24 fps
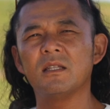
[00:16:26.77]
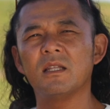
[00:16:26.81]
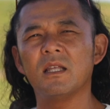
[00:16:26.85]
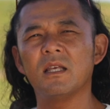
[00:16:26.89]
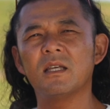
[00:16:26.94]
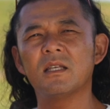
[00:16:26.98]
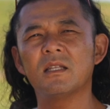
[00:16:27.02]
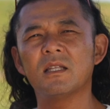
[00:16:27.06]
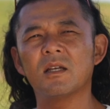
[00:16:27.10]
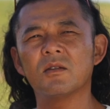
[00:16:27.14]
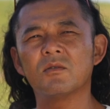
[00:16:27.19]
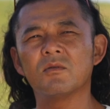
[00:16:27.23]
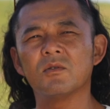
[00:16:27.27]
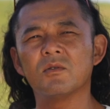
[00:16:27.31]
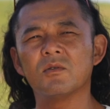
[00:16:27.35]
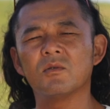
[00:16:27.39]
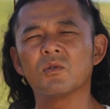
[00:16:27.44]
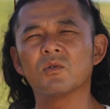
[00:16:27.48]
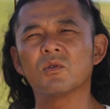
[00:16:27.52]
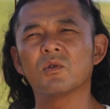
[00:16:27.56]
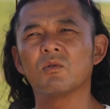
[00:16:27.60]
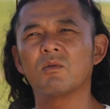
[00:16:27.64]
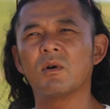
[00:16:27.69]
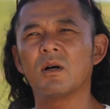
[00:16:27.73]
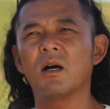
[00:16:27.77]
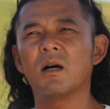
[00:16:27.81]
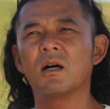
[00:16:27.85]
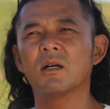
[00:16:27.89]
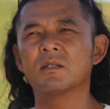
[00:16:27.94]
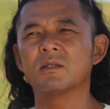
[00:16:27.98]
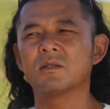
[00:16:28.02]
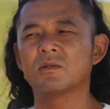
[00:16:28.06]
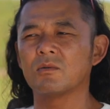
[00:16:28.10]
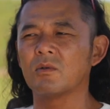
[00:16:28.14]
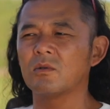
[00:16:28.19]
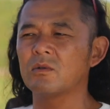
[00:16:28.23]
避できたということ
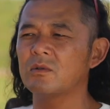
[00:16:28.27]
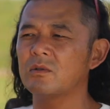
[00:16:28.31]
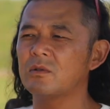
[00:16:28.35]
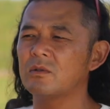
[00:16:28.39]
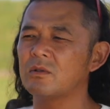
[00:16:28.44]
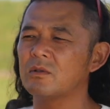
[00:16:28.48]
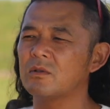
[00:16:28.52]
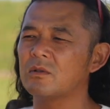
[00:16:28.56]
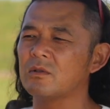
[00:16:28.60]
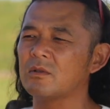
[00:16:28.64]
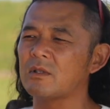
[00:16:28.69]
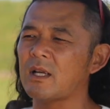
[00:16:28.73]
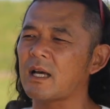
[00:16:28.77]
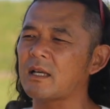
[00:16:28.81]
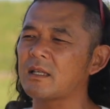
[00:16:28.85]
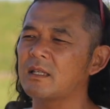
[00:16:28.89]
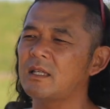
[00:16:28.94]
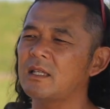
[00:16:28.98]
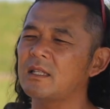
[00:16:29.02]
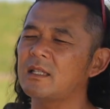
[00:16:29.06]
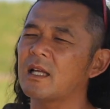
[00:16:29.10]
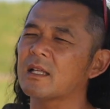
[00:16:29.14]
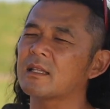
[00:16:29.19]
はすごくラッキー